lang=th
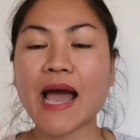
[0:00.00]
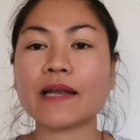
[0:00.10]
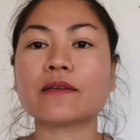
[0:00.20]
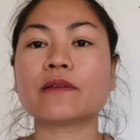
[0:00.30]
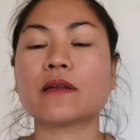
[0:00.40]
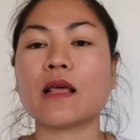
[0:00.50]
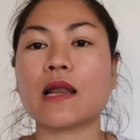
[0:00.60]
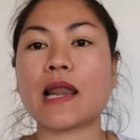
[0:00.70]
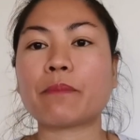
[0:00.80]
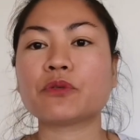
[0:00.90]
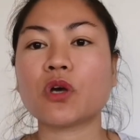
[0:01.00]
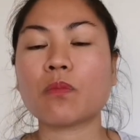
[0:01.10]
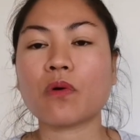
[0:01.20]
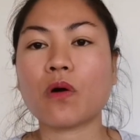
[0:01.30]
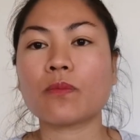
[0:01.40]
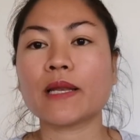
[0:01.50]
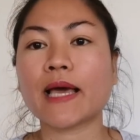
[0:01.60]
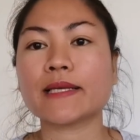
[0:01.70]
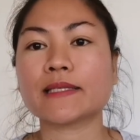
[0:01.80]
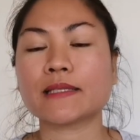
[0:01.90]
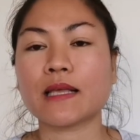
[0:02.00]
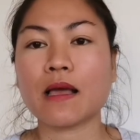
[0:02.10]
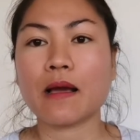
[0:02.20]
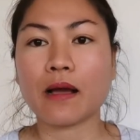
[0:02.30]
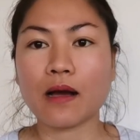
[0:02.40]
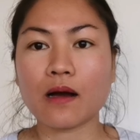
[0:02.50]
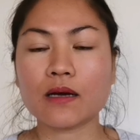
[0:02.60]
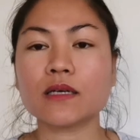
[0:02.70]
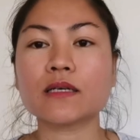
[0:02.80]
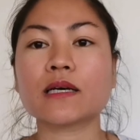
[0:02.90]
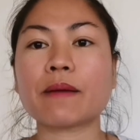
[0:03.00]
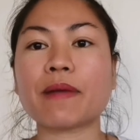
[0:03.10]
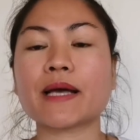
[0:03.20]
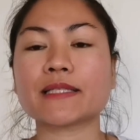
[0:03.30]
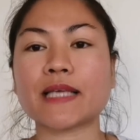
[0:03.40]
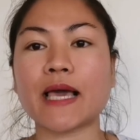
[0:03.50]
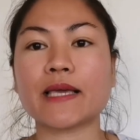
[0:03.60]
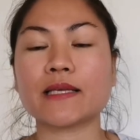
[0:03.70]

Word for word: การรับชมของวิไลก็คือกำลังใจ